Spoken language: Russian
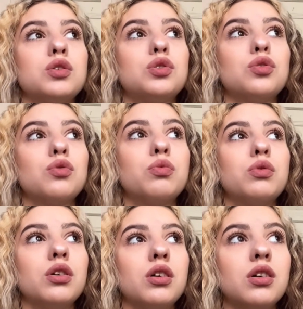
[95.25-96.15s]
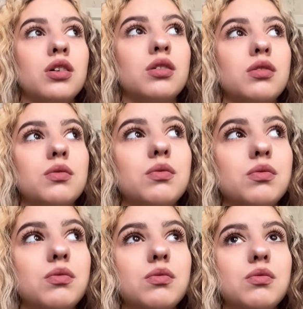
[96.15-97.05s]
чтобы
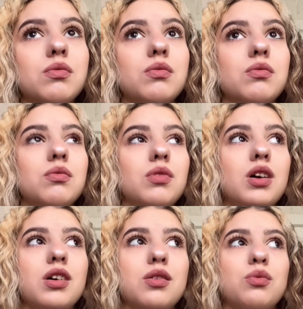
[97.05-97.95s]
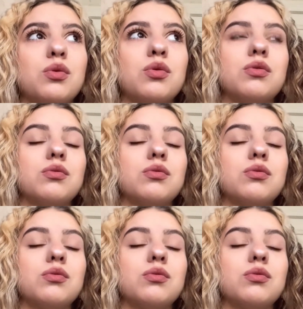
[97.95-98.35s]
как его,